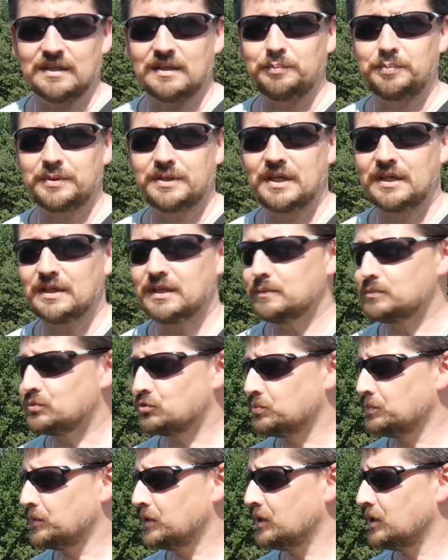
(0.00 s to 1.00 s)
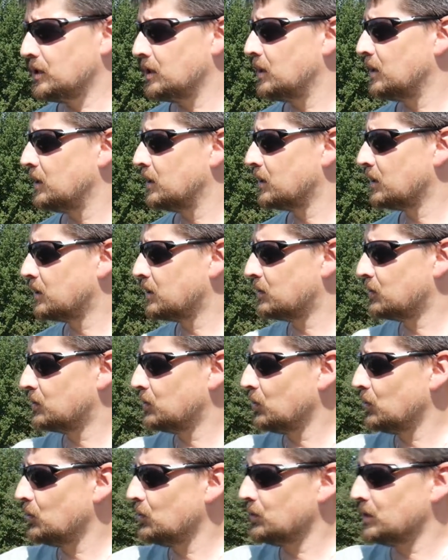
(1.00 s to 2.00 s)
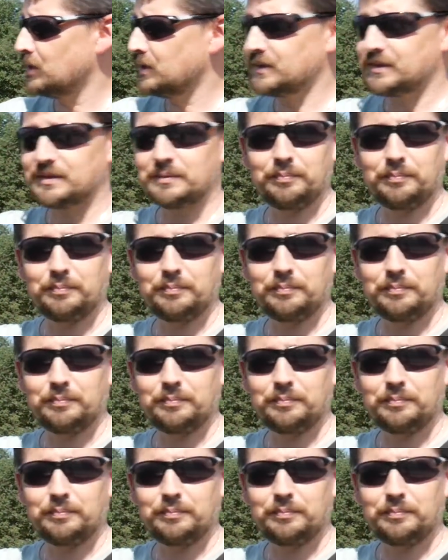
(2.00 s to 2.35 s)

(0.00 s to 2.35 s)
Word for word: Pytanie brzmi, kto jest